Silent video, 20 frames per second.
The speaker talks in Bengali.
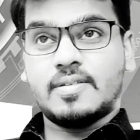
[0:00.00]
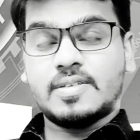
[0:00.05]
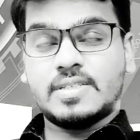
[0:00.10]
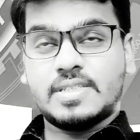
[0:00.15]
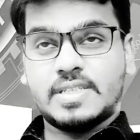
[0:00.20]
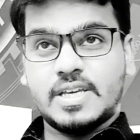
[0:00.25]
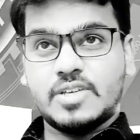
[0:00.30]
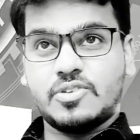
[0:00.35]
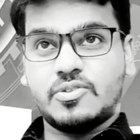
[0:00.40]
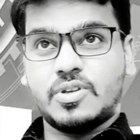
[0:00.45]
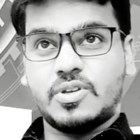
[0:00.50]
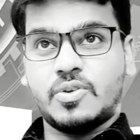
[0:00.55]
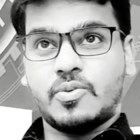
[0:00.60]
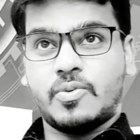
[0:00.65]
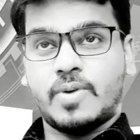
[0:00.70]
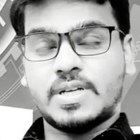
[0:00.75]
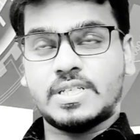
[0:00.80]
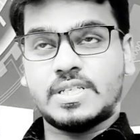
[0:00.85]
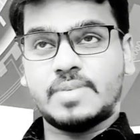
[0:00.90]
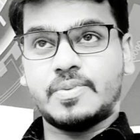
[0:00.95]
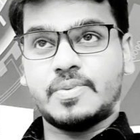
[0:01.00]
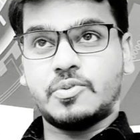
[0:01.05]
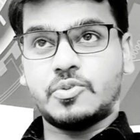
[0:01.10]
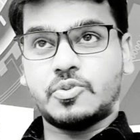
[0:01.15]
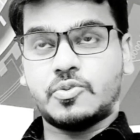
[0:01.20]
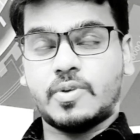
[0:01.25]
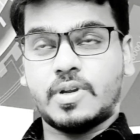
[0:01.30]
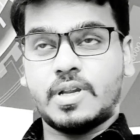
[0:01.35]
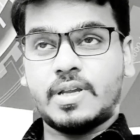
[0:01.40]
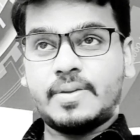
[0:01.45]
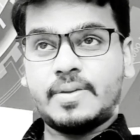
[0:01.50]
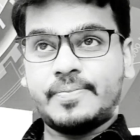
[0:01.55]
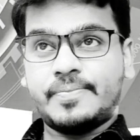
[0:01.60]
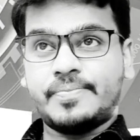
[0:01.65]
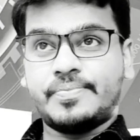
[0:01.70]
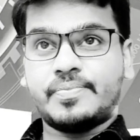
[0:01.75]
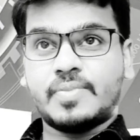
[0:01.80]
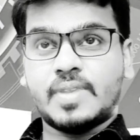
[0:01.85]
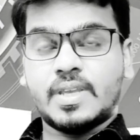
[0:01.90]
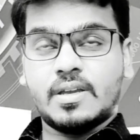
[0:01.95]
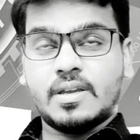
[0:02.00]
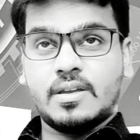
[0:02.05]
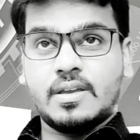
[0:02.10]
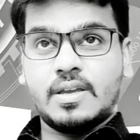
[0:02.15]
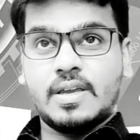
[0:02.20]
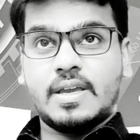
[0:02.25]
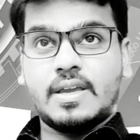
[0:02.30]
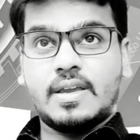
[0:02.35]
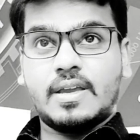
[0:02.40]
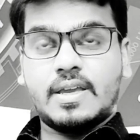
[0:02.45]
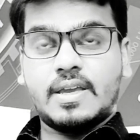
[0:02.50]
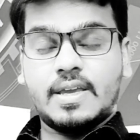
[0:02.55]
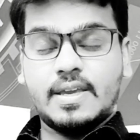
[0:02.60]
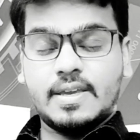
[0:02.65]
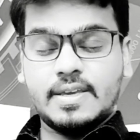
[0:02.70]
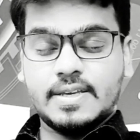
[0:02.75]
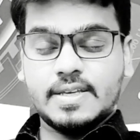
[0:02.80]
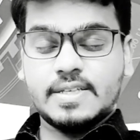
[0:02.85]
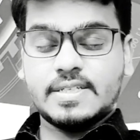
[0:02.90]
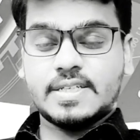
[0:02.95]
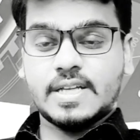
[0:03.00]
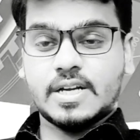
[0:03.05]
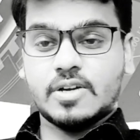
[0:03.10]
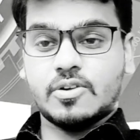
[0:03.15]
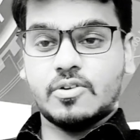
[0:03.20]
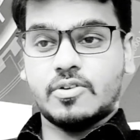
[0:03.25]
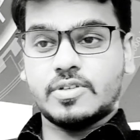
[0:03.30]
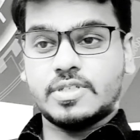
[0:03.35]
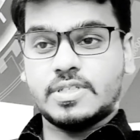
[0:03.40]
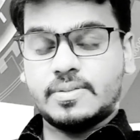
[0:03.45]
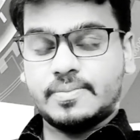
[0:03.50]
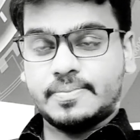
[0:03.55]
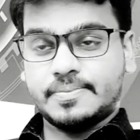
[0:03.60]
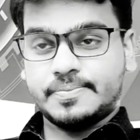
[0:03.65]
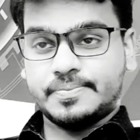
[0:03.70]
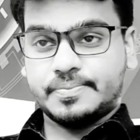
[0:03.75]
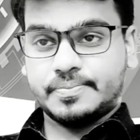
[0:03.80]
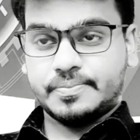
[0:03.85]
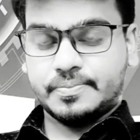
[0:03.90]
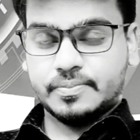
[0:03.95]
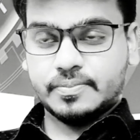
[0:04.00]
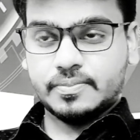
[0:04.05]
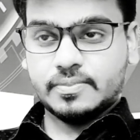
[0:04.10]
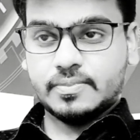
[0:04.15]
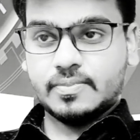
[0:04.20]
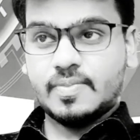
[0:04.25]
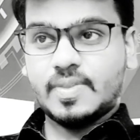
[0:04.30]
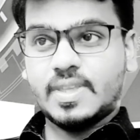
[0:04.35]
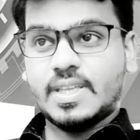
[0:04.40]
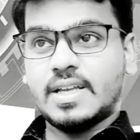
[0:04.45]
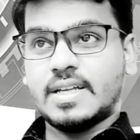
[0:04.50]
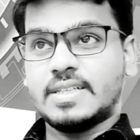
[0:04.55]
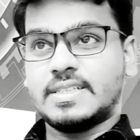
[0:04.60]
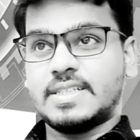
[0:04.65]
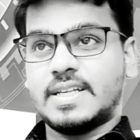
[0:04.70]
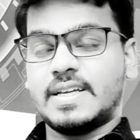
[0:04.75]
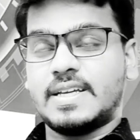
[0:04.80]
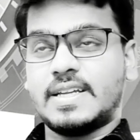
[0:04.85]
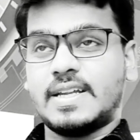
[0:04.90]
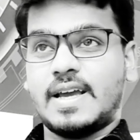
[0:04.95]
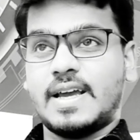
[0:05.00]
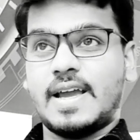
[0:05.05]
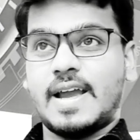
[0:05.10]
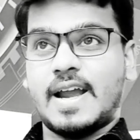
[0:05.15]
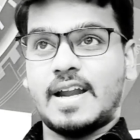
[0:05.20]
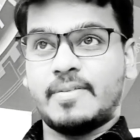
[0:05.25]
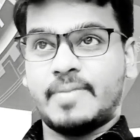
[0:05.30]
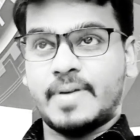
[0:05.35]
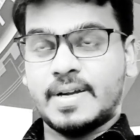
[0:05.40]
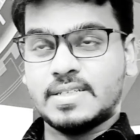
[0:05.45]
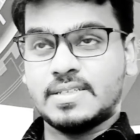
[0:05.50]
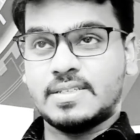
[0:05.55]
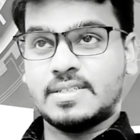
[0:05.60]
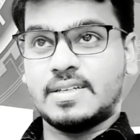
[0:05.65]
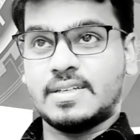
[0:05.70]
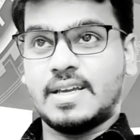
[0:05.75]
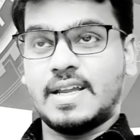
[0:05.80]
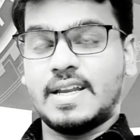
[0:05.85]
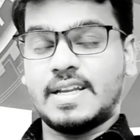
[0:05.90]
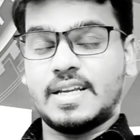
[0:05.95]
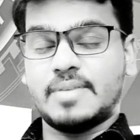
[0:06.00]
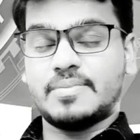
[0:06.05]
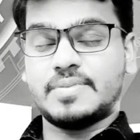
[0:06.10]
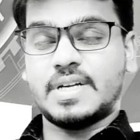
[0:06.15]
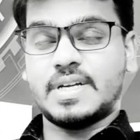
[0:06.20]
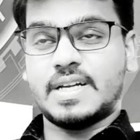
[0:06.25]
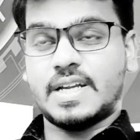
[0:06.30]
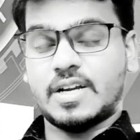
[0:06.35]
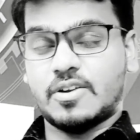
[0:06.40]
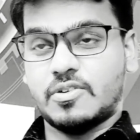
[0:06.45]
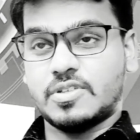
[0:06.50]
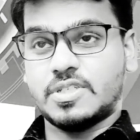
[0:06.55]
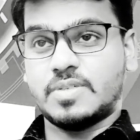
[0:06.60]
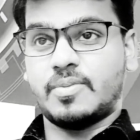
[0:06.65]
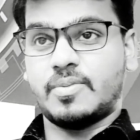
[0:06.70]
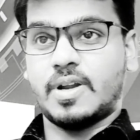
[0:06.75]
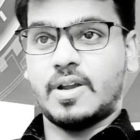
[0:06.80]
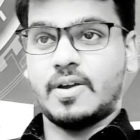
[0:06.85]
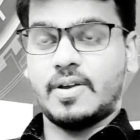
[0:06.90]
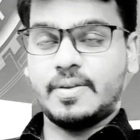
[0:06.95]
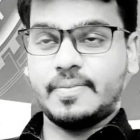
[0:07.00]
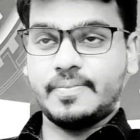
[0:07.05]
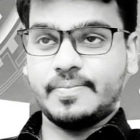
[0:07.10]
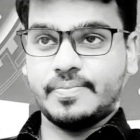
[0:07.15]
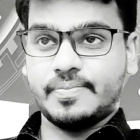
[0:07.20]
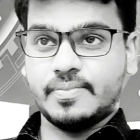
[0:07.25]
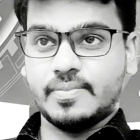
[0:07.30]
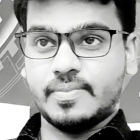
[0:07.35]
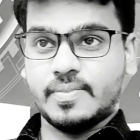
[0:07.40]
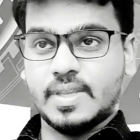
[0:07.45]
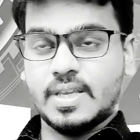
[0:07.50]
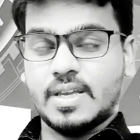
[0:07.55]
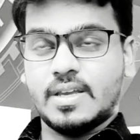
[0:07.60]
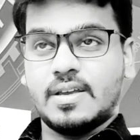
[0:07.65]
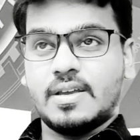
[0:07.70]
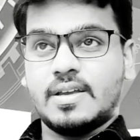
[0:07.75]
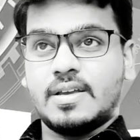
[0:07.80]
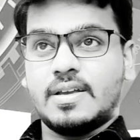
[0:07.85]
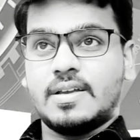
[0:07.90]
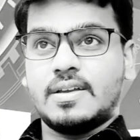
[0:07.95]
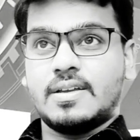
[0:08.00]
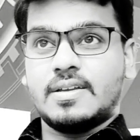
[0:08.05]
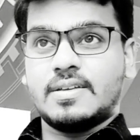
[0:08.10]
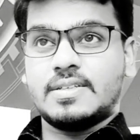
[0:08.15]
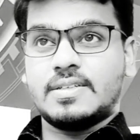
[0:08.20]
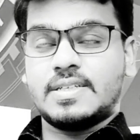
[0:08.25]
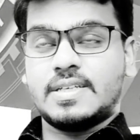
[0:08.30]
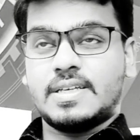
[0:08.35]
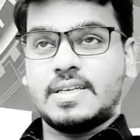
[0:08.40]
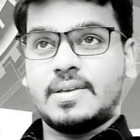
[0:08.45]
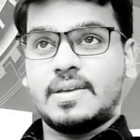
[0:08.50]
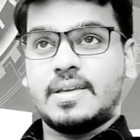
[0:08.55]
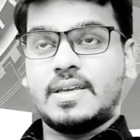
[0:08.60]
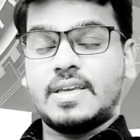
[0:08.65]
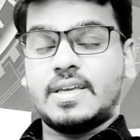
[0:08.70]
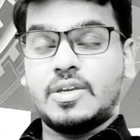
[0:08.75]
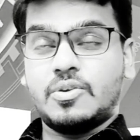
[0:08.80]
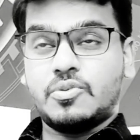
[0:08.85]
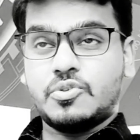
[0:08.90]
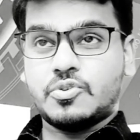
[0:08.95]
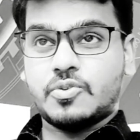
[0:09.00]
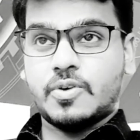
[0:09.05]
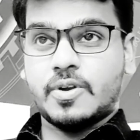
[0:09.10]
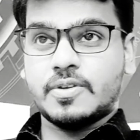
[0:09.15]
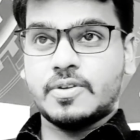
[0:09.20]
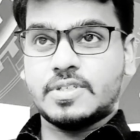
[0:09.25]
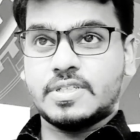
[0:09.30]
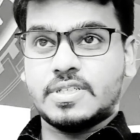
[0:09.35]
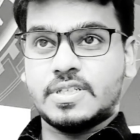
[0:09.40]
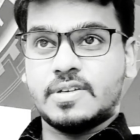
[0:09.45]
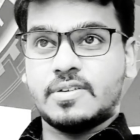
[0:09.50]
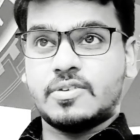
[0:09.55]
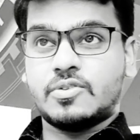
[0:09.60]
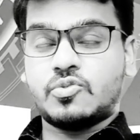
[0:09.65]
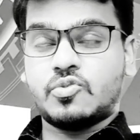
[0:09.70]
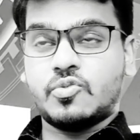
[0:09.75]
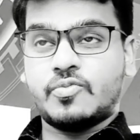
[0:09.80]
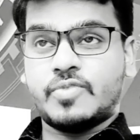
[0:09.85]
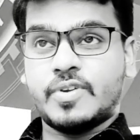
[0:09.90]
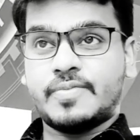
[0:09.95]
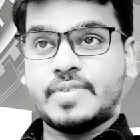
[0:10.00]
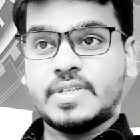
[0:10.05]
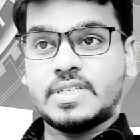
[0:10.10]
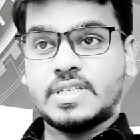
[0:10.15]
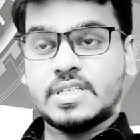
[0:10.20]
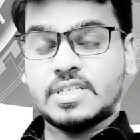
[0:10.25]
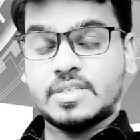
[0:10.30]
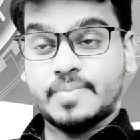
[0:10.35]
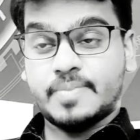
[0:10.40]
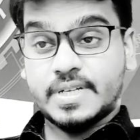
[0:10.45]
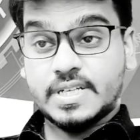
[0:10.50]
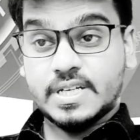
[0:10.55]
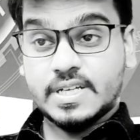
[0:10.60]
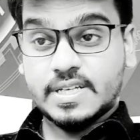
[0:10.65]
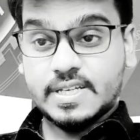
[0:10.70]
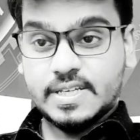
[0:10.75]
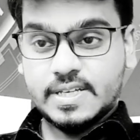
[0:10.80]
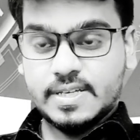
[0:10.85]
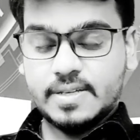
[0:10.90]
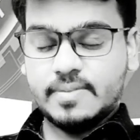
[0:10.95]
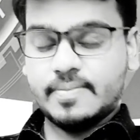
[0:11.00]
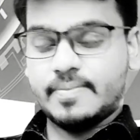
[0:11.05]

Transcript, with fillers: সেই জন্য হোয়াটসঅ্যাপ ইউজ করে এইএস টেকনোলজি যেটা কিনা অ্যাডভান্স এনক্রিপশন টেকনোলজি বলা হয় সে ইউজ করে হচ্ছে টু ফিফটি সিক্স বিটের কি